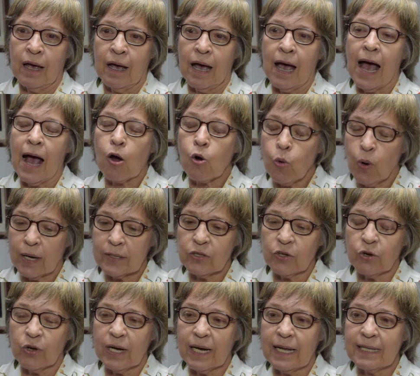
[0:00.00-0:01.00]
a
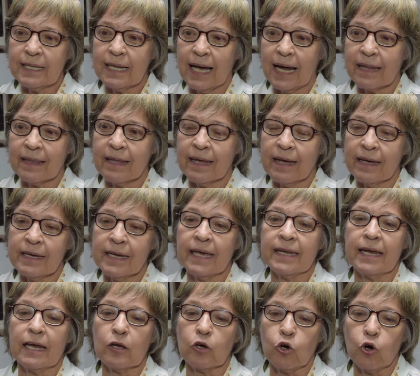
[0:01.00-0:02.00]
4 de la tarde y
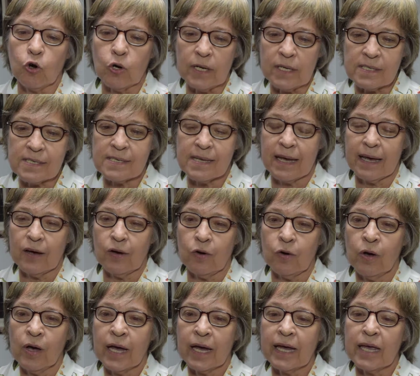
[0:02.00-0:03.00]
en el
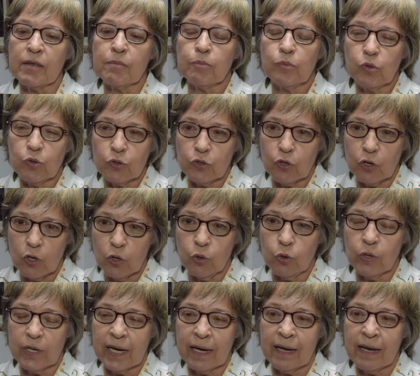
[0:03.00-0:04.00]
Coliseo Edmundo
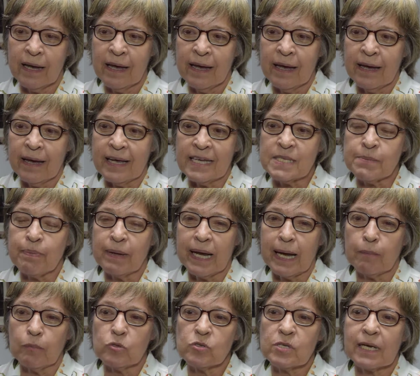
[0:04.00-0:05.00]
Luna.
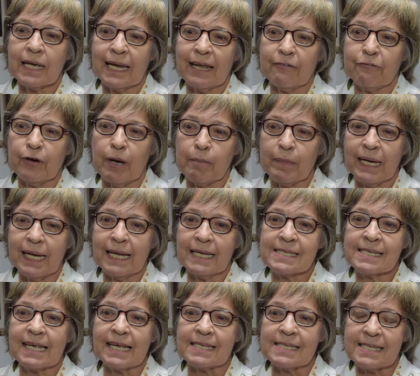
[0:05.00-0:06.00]
Esperamos que las
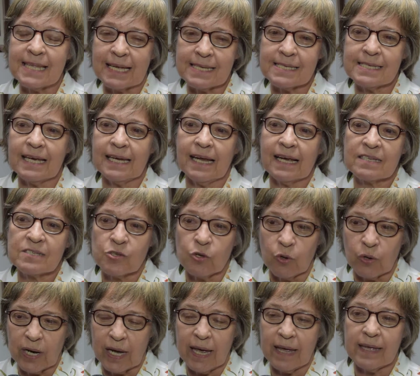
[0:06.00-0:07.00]
familias que están
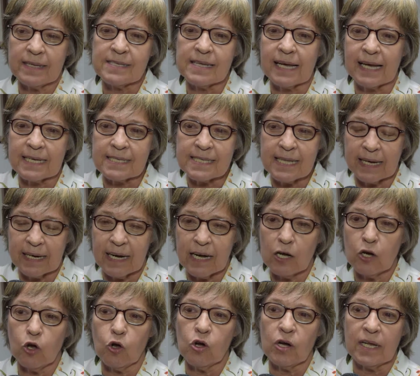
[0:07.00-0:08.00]
seleccionadas y que están
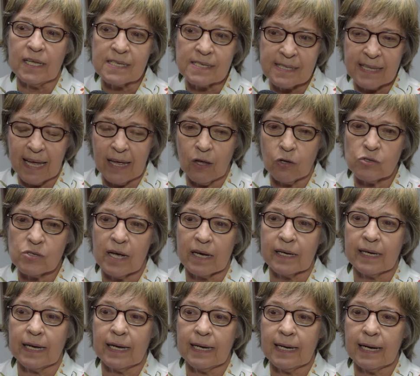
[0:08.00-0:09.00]
en los listados
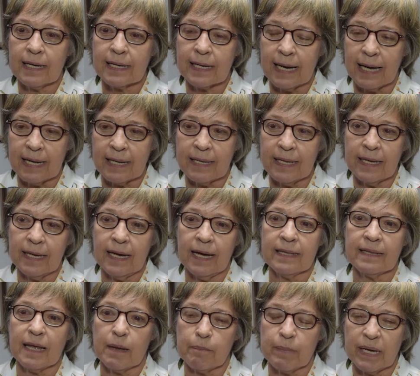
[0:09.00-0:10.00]
aquí en la alcaldía
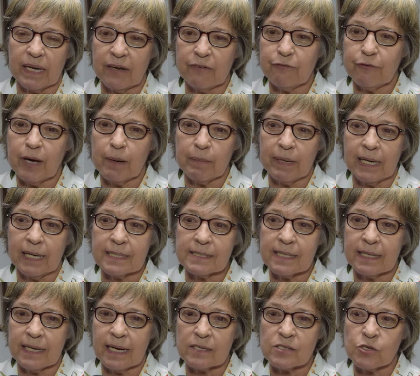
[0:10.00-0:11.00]
y también en Familias
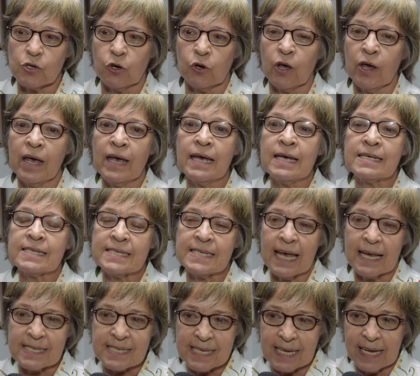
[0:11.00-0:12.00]
en Acción
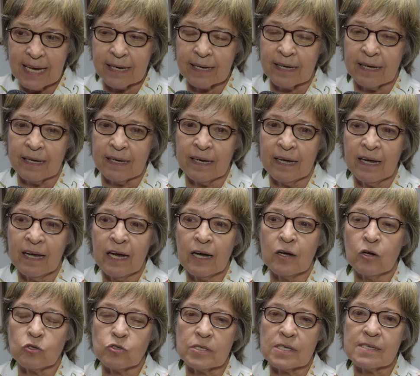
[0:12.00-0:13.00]
se acerquen.
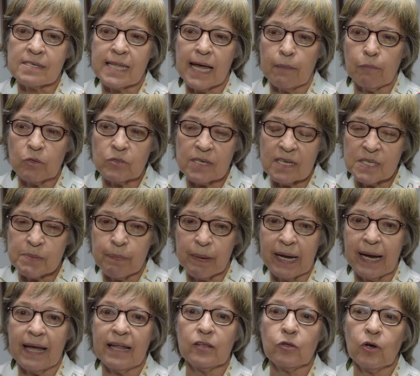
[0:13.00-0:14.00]
Los estamos
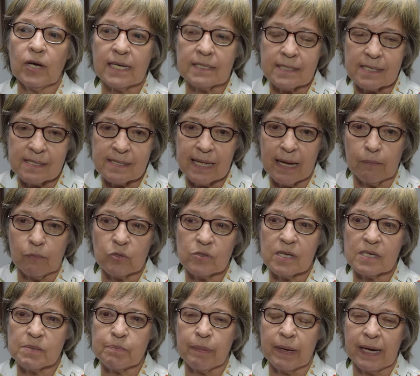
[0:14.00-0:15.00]
esperando, las estamos
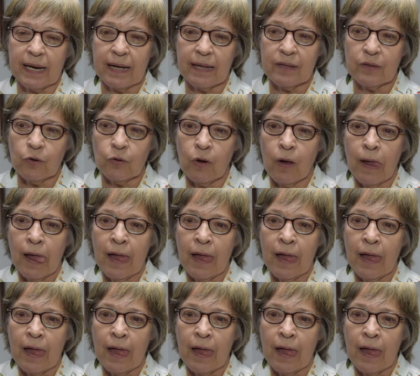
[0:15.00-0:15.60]
esperando.